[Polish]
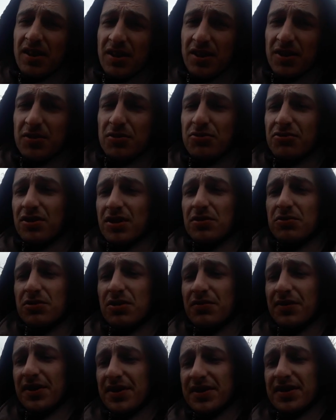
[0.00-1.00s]
różne
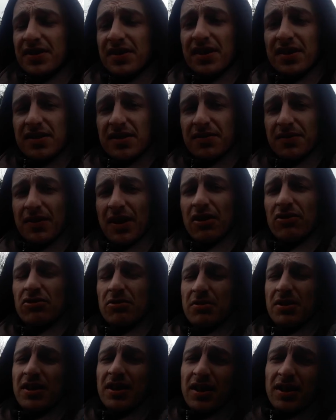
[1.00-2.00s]
uniwersytety w
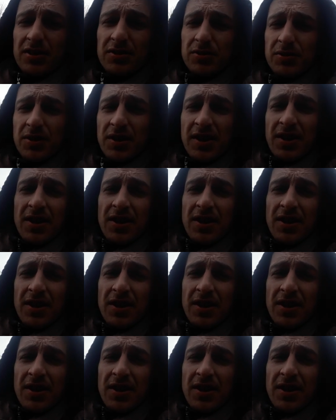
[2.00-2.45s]
każdym kraju,